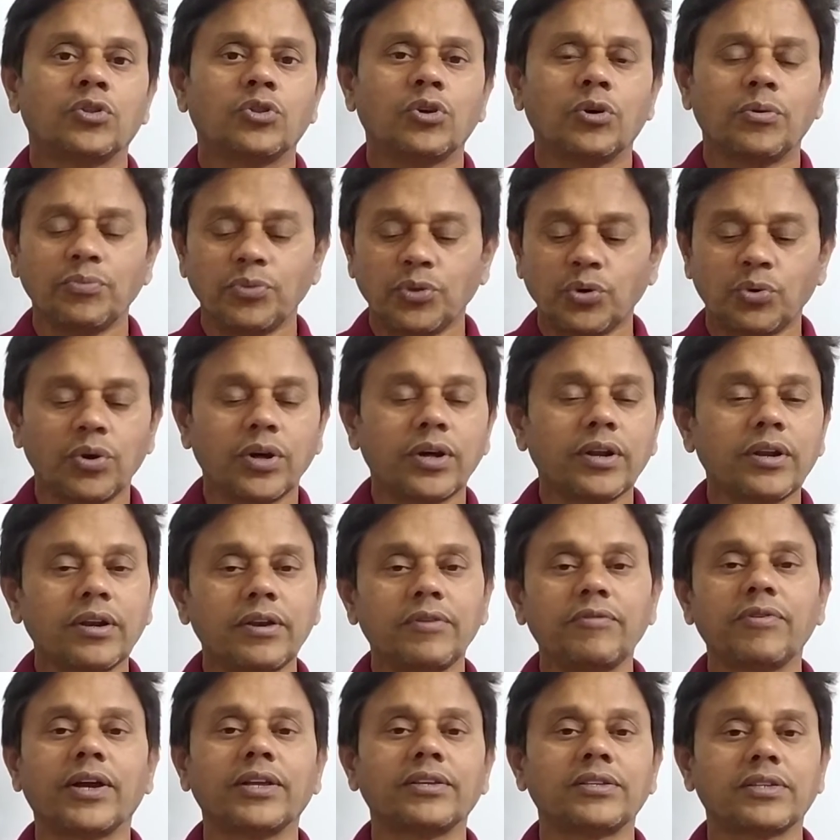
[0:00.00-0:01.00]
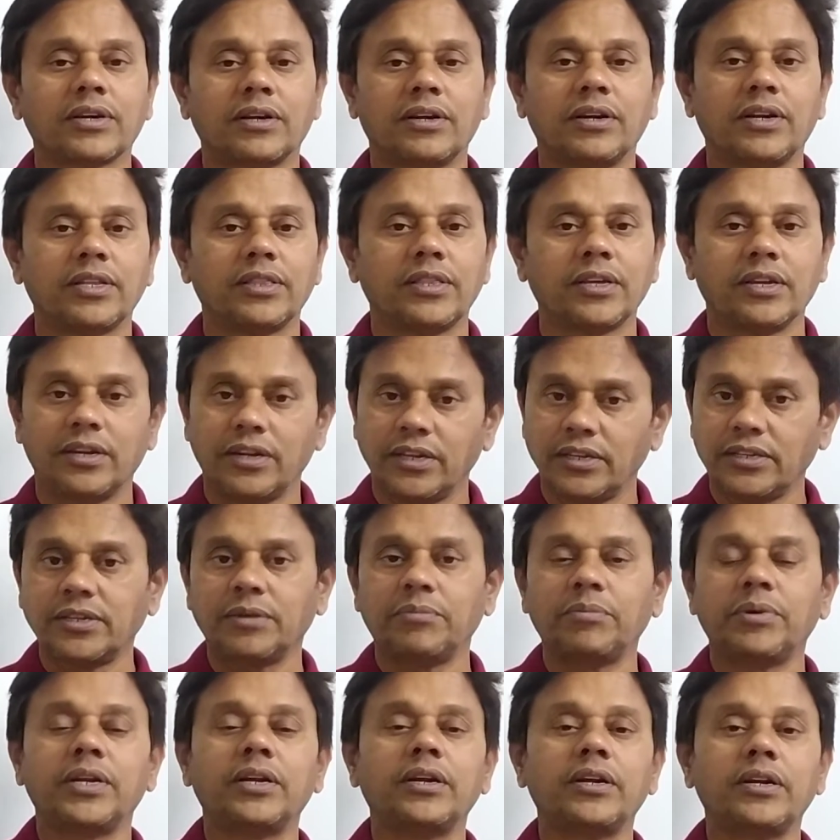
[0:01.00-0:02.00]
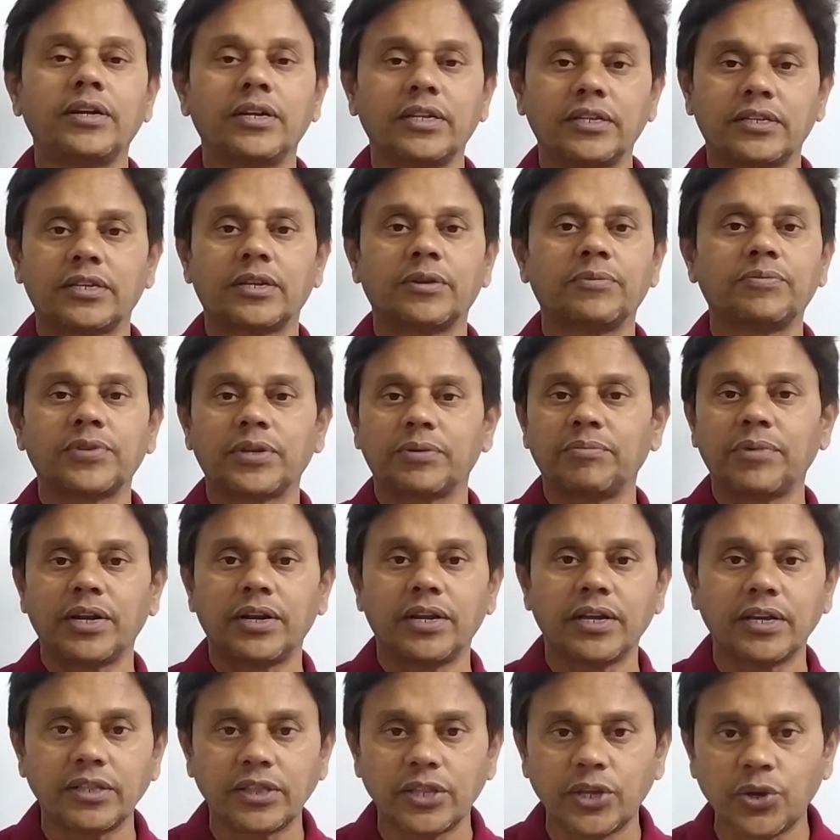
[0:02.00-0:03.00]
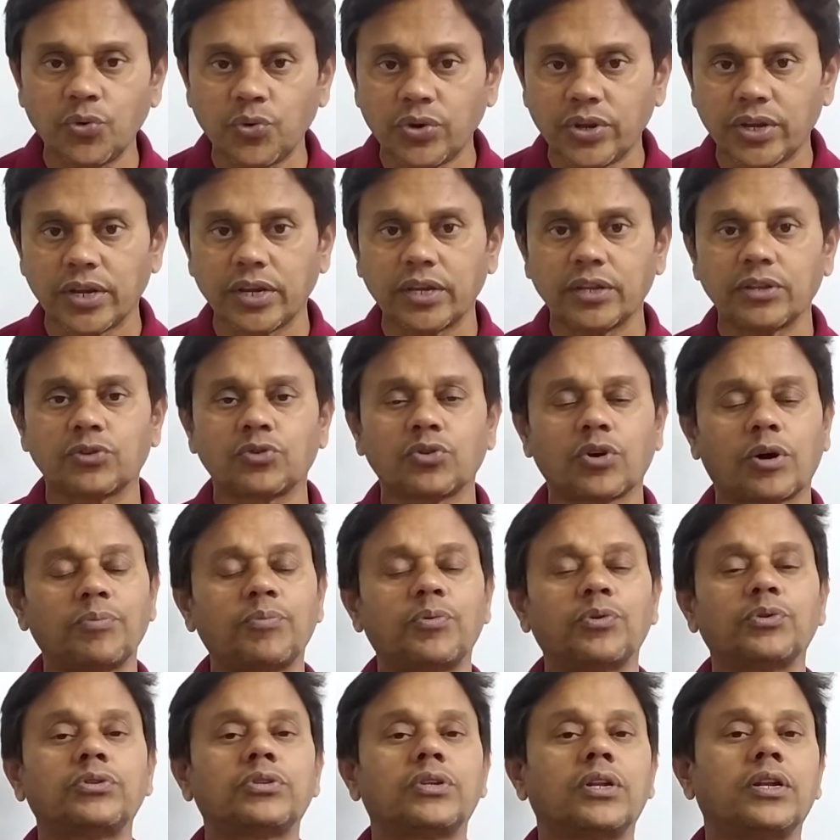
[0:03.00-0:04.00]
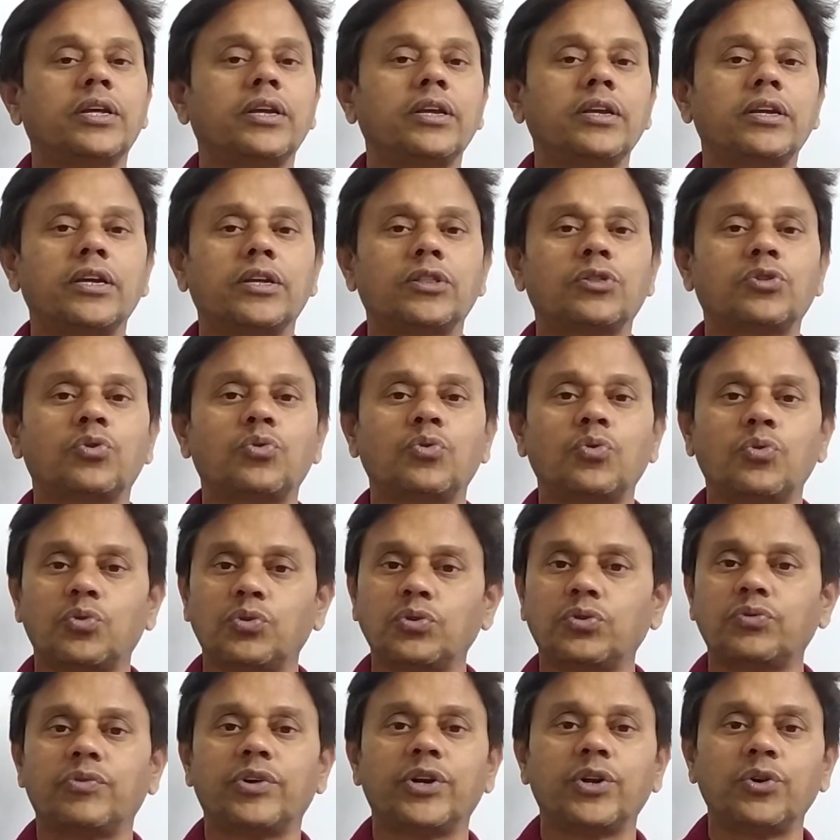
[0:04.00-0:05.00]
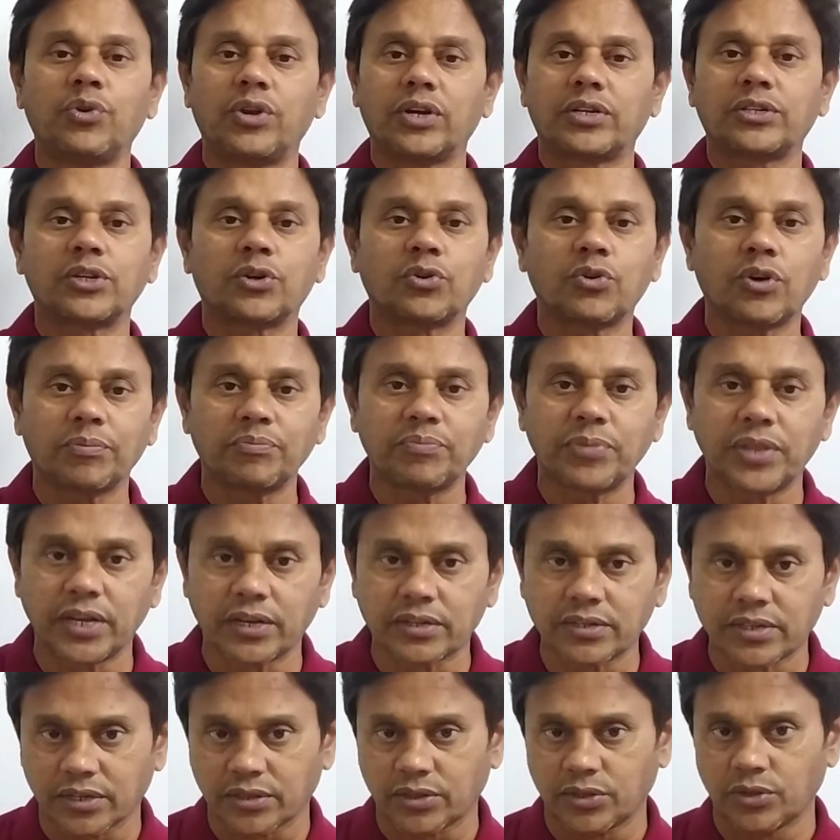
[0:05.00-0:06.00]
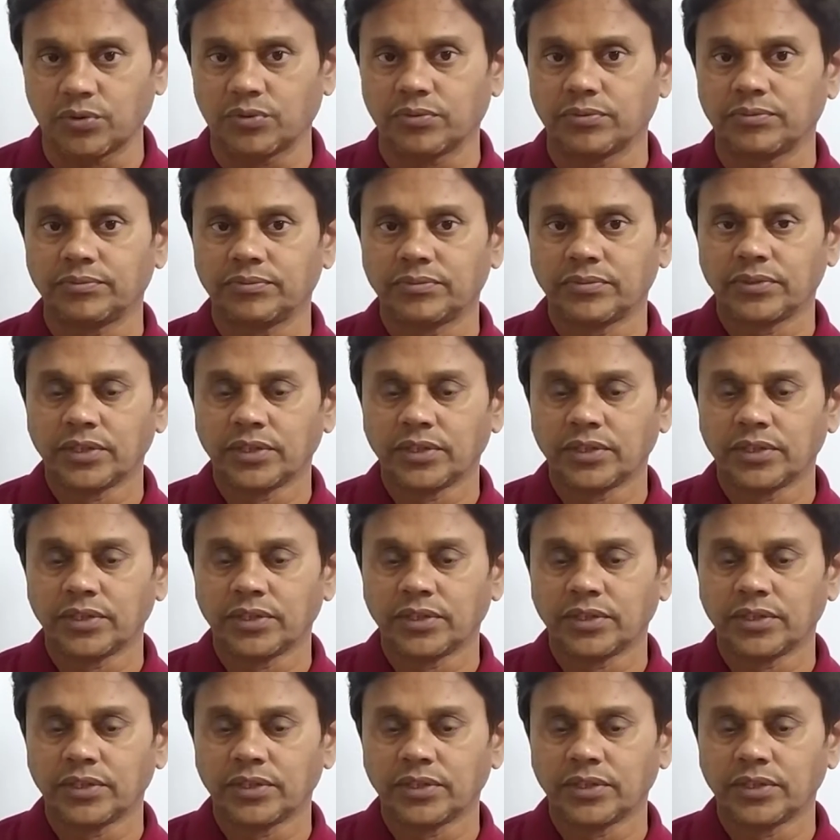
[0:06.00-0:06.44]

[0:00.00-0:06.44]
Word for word: तो हम थोड़ा रिवाइज कर लेते हैं नीचे मैंने डिस्क्रिप्शन में लिंक दी हुई है सो आप उस लिंक के थ्रू उस वीडियो लेक्चर को आप देख सकते हो